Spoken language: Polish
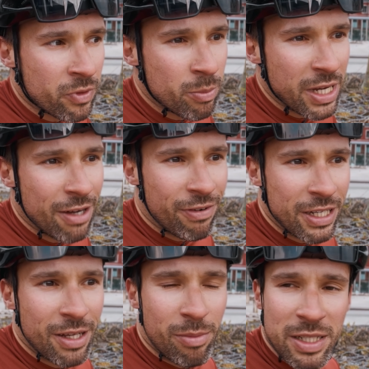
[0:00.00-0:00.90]
Mega
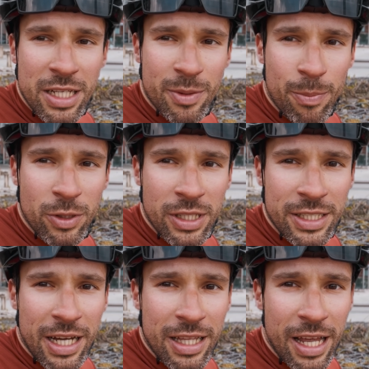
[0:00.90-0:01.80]
fajna baza, żeby
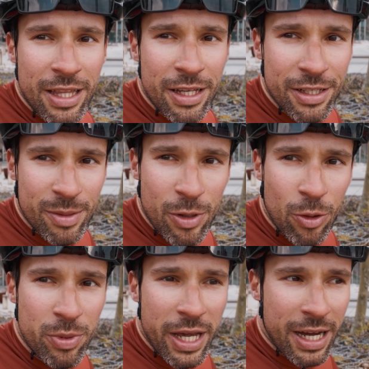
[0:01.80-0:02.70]
poznać Ardeny i żeby
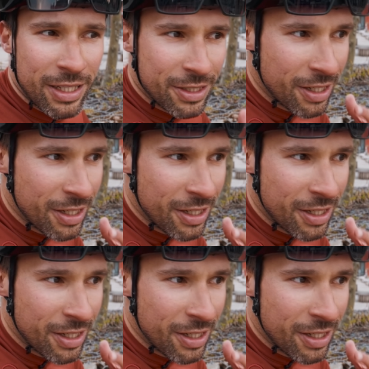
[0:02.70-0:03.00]
objechać